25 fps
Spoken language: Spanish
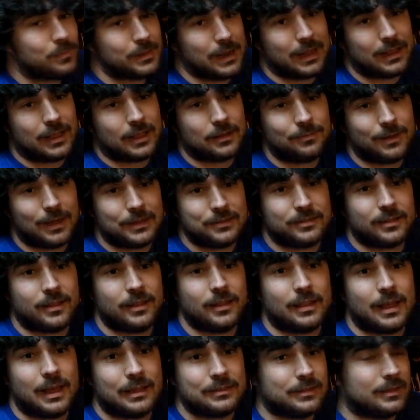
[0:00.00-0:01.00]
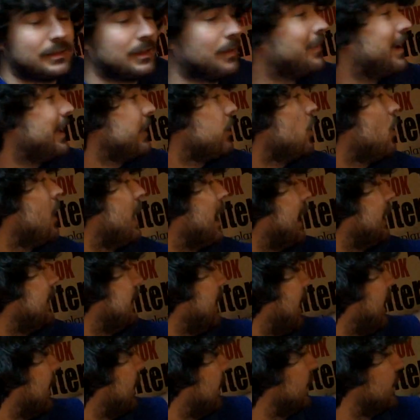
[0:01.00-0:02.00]
placas base hasta tamaño
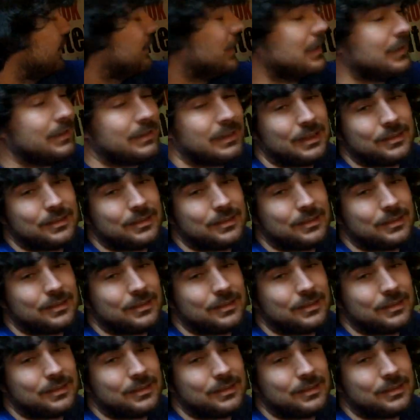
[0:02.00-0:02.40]
ATX,